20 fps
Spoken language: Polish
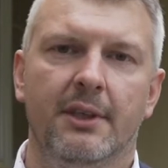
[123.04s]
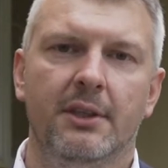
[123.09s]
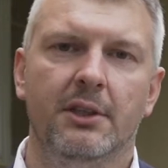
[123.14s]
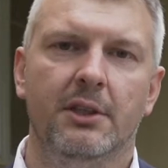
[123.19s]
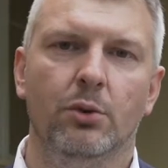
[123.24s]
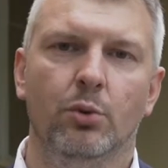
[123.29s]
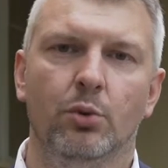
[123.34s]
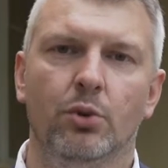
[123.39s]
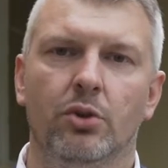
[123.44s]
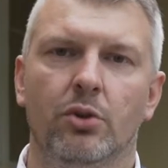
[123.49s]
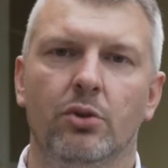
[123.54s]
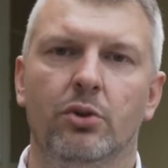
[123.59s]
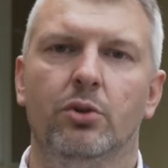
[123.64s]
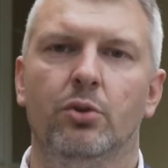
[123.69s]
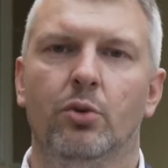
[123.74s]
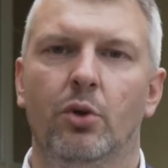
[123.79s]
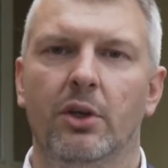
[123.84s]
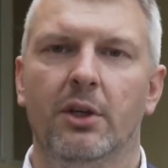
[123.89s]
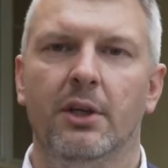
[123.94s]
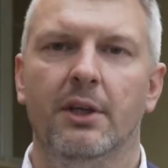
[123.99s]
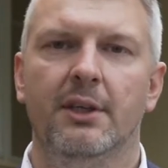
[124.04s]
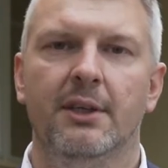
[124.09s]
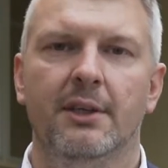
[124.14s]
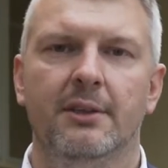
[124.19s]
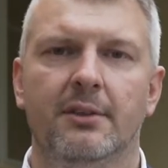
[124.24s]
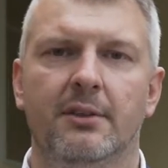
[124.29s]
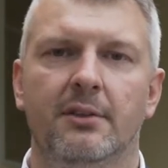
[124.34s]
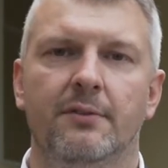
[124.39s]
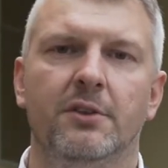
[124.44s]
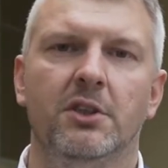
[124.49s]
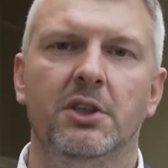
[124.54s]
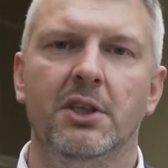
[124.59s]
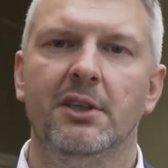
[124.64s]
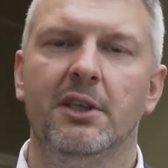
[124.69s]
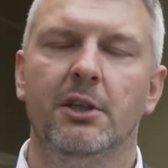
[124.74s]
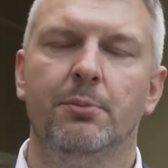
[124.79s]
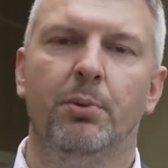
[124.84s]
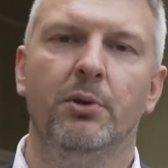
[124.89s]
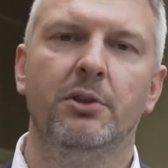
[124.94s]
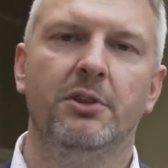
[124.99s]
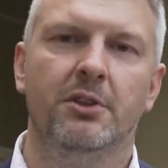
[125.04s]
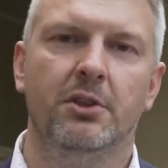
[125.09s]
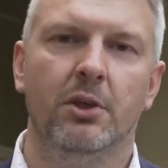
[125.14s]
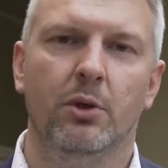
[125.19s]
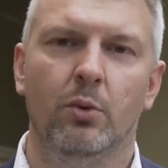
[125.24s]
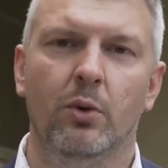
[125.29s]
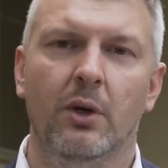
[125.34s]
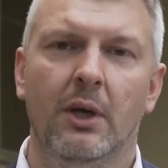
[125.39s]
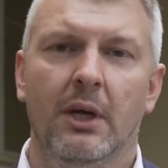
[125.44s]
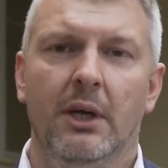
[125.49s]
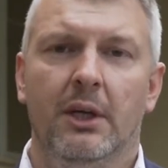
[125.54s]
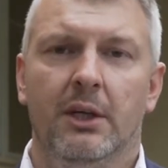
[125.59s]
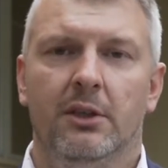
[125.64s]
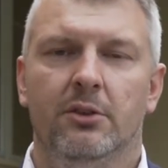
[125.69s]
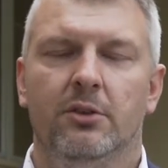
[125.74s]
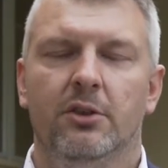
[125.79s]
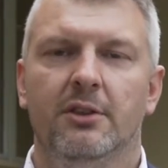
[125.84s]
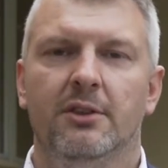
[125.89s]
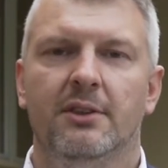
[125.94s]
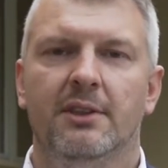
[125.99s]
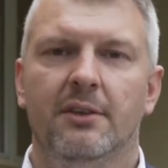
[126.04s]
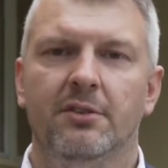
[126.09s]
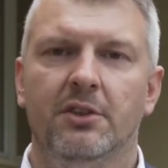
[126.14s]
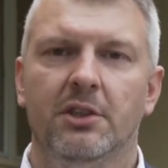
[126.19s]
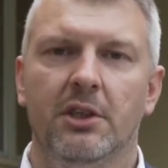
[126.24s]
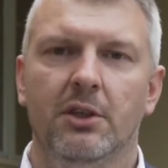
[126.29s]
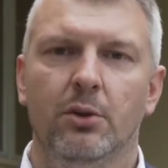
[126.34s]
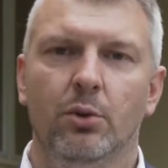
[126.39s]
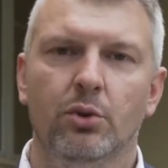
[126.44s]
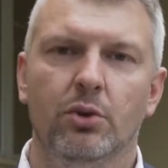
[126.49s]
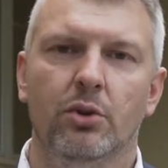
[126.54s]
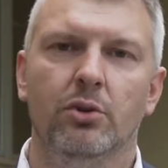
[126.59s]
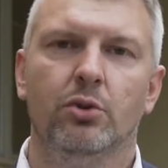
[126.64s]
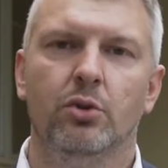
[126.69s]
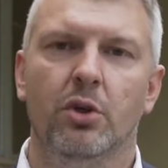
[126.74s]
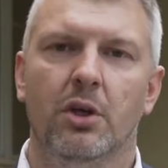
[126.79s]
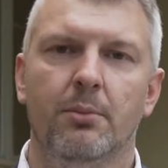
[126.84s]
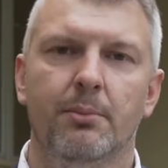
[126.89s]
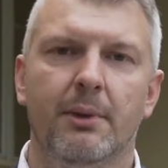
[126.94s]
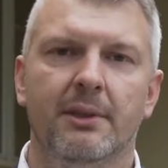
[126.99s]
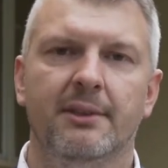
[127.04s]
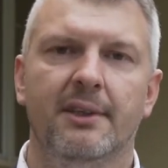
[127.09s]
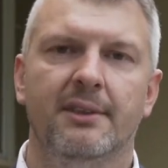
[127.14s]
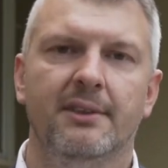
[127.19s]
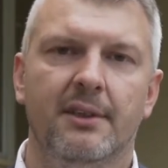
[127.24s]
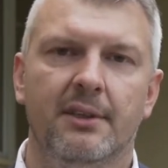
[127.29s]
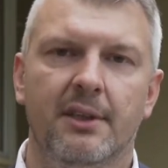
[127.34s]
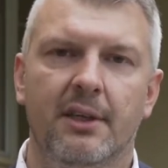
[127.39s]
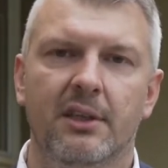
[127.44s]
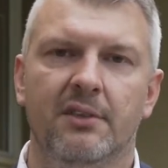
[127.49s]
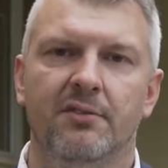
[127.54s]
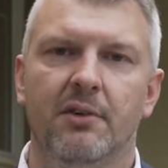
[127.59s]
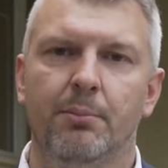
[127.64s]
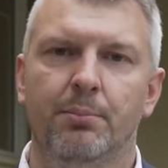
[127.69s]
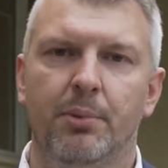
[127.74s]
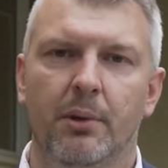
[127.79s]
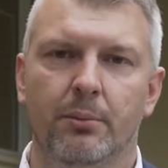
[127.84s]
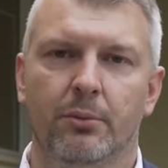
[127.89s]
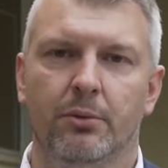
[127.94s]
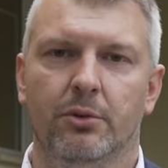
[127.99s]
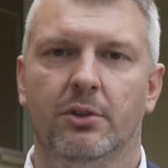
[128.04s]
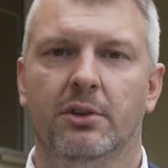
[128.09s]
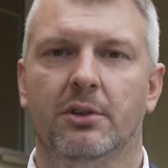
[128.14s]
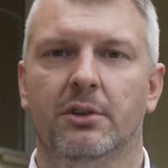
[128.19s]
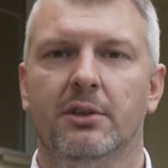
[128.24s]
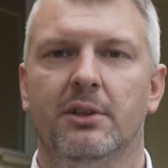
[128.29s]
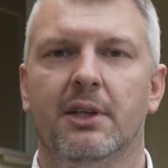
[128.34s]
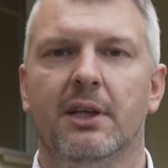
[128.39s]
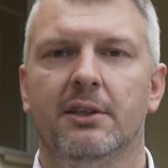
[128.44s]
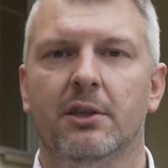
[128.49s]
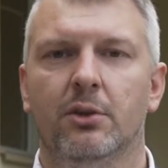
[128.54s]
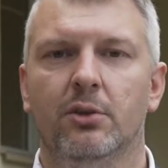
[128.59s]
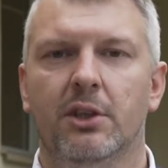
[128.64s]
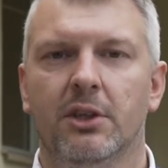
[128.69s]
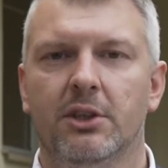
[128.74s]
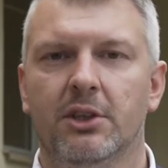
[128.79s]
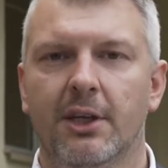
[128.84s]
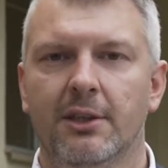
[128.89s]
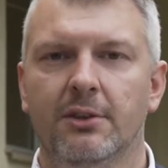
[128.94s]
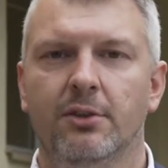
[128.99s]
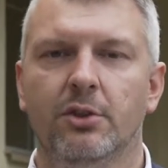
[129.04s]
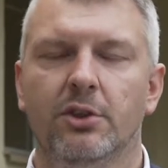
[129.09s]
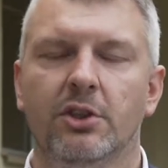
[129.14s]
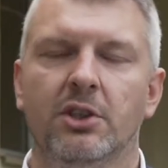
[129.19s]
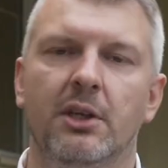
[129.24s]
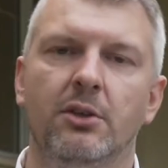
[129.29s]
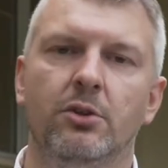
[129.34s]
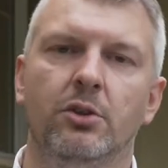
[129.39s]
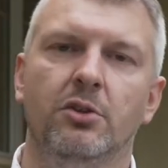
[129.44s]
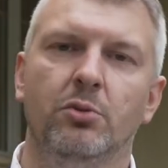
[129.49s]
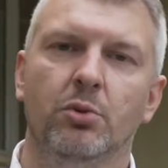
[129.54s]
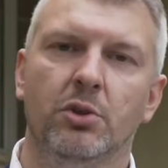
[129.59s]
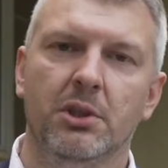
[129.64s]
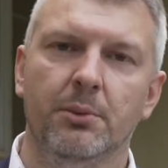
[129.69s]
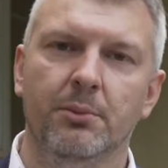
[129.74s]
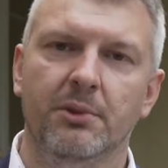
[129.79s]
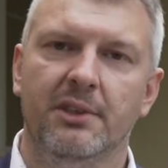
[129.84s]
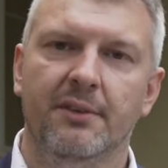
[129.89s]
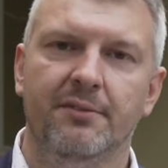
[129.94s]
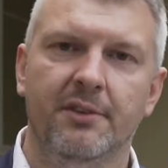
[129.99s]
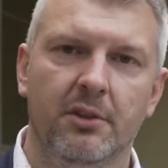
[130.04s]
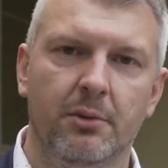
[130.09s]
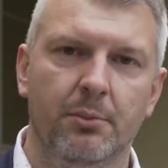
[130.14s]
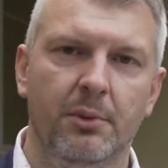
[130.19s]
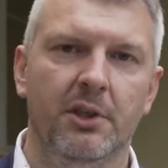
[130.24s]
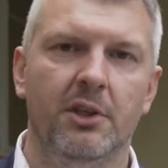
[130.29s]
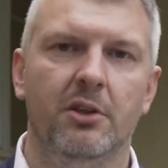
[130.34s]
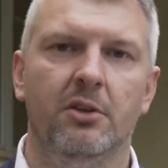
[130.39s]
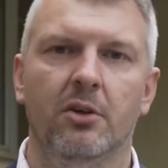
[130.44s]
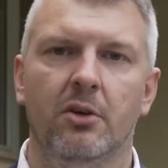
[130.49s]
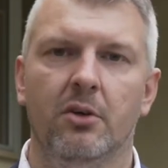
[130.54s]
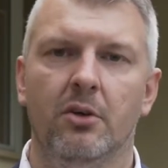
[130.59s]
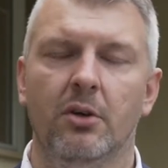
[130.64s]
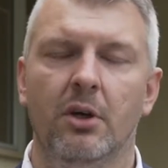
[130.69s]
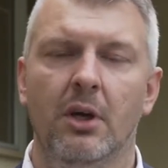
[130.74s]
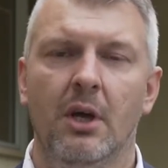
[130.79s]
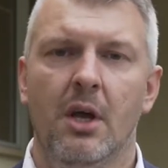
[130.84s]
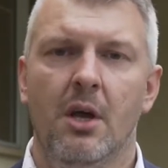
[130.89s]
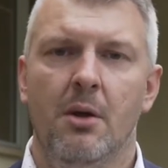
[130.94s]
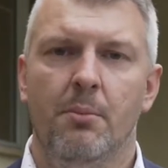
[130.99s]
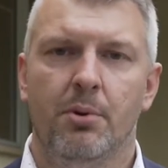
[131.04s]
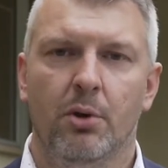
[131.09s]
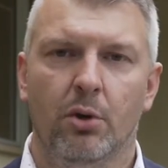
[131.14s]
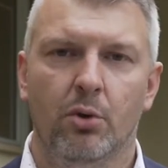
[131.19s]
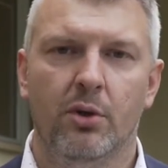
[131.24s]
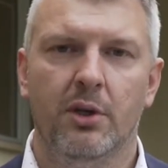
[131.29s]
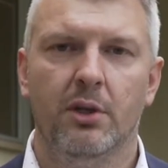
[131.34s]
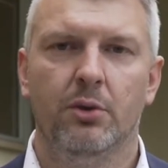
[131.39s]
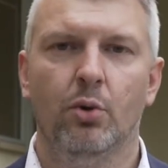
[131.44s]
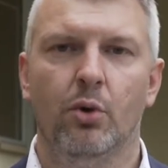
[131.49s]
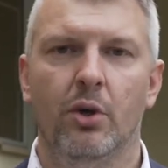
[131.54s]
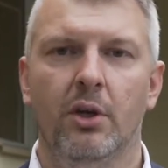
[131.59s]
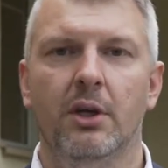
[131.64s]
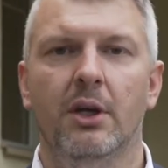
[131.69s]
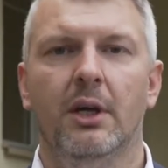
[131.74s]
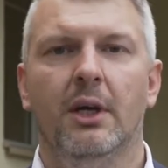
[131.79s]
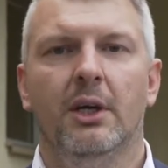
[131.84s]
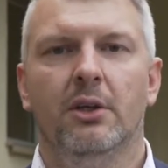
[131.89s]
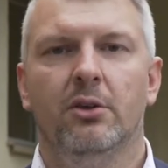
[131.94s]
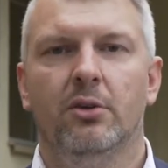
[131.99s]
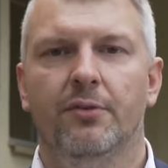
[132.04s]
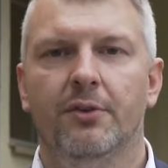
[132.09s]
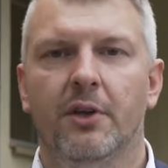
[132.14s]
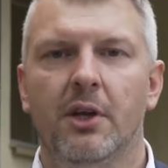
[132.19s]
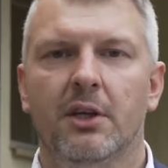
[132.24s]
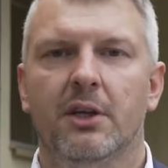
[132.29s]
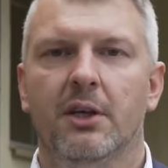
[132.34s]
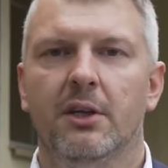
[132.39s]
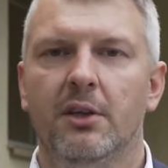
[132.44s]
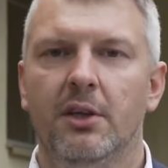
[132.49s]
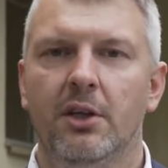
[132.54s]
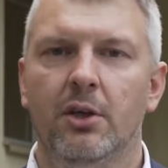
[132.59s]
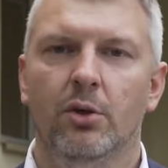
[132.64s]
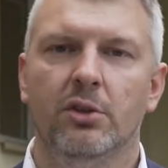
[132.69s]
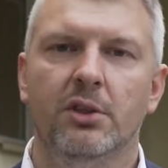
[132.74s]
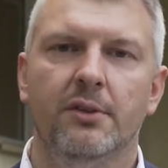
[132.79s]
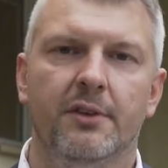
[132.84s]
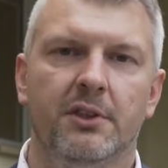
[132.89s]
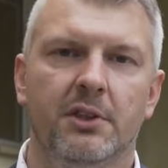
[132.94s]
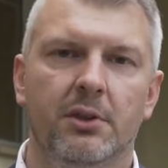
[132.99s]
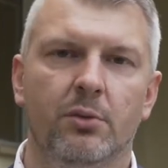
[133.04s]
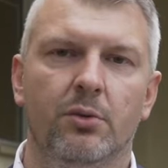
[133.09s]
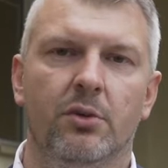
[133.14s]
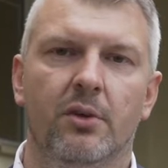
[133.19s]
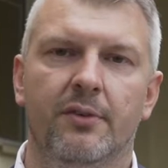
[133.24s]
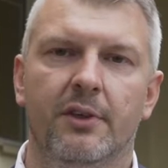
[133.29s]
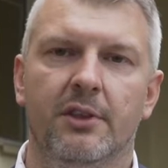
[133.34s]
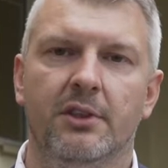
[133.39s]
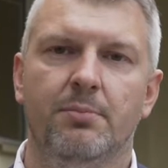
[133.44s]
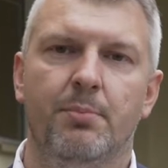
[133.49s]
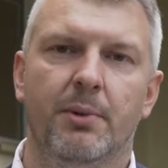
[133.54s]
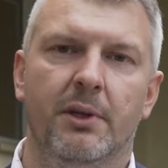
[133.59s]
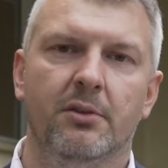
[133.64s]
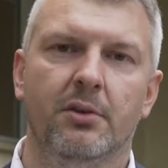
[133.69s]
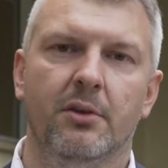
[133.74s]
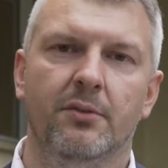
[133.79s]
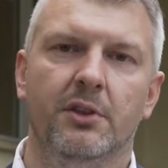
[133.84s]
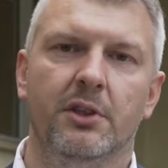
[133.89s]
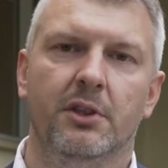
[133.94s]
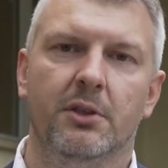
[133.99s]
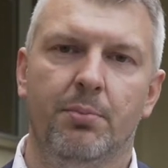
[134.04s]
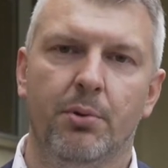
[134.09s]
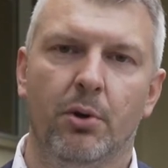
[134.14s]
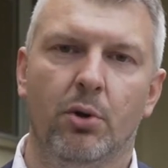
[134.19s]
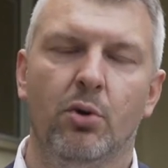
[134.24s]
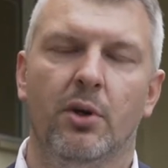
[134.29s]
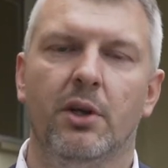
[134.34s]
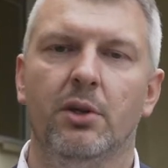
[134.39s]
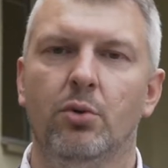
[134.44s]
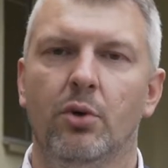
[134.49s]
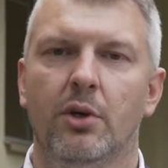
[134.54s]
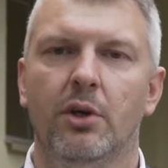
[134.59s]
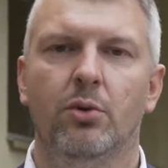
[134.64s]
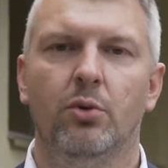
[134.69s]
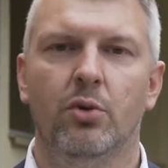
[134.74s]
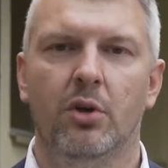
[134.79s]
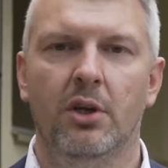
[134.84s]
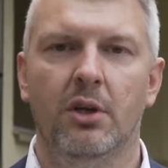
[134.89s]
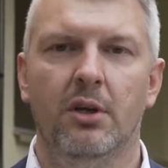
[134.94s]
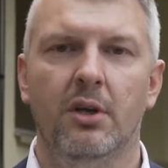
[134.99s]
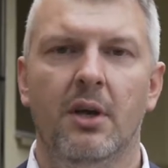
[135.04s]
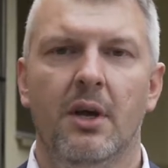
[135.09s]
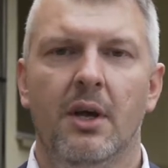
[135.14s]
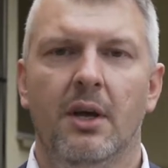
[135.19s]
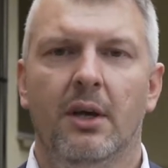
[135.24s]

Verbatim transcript: taki urząd, który jest wyżej nad policją i to jest zawsze urząd, który ma za zadanie Wam pomóc. Dlatego tak często, jeżeli już złożymy zawiadomienie do prokuratury, to w kilka dni odzywa się do Was pracownik prokuratury, który